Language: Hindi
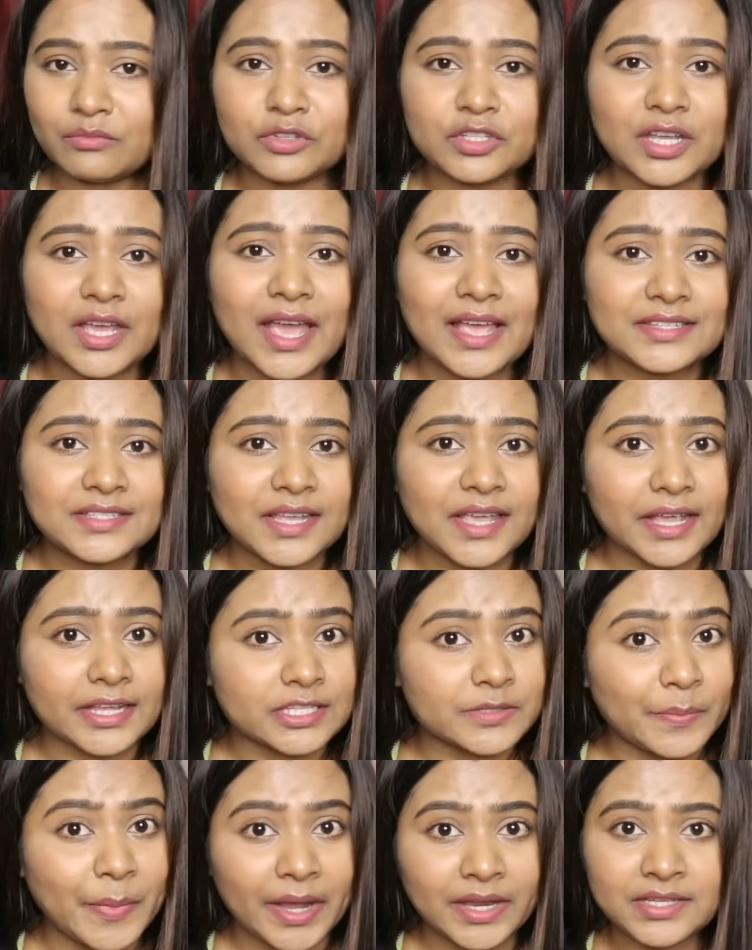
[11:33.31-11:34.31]
मुझे ऐसा
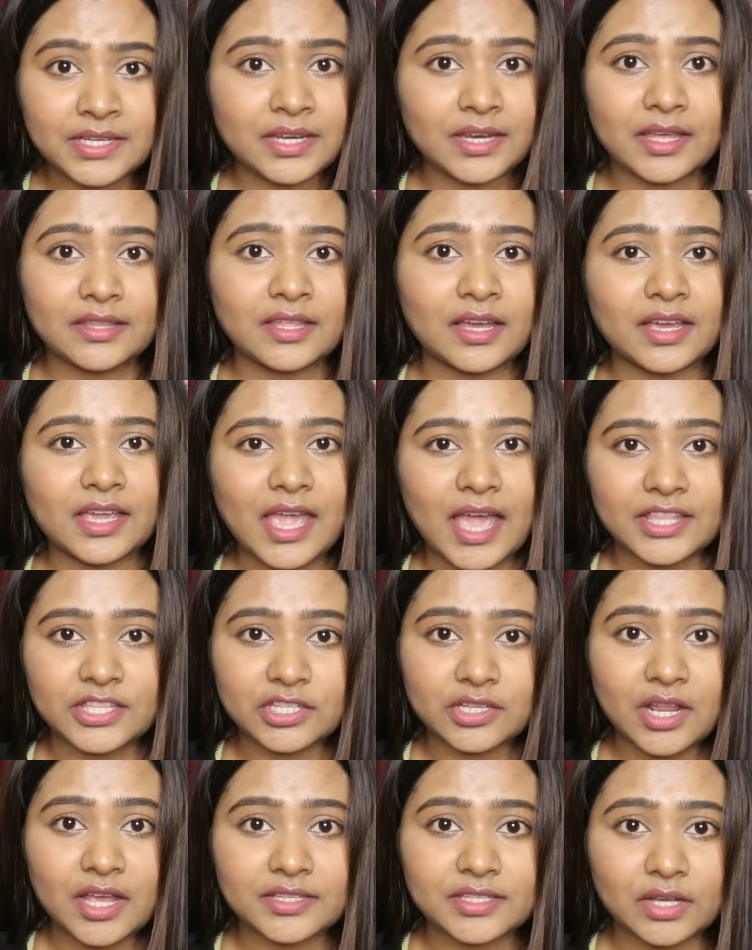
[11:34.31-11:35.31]
एक्सपेक्ट ही नहीं था कि
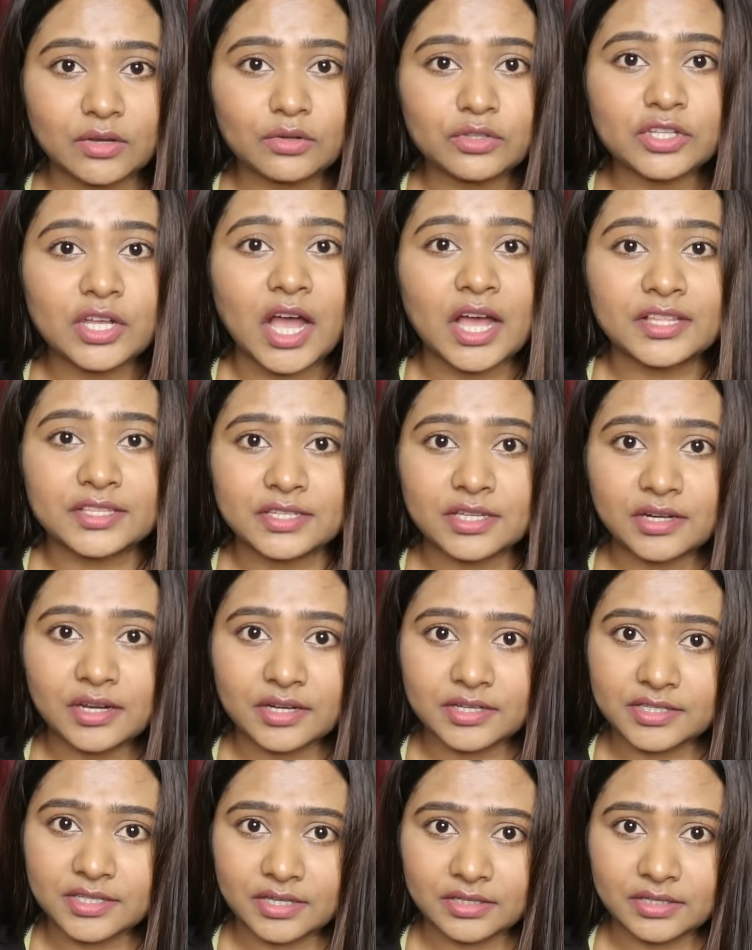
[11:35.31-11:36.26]
एंजेला ऐसा कुछ आंसर कर